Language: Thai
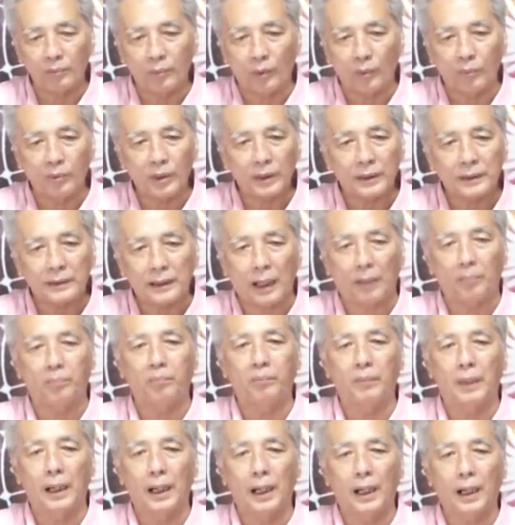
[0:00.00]
ผมก็จับ
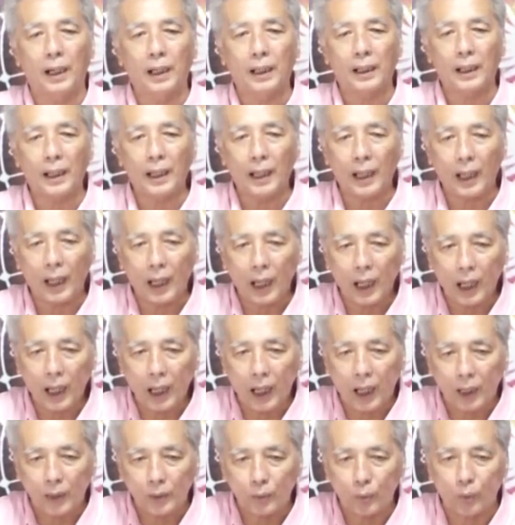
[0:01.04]
มาแค่ห้า
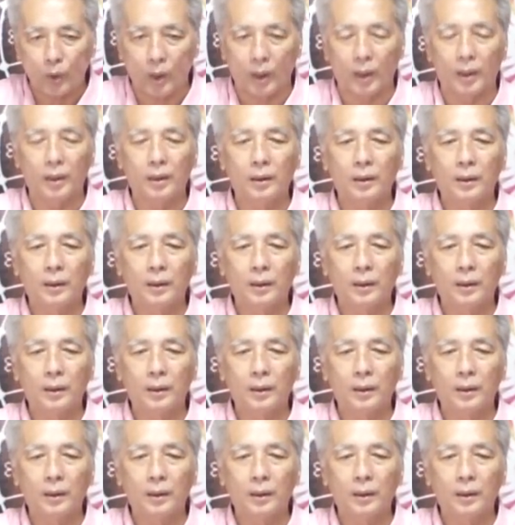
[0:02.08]
ดวง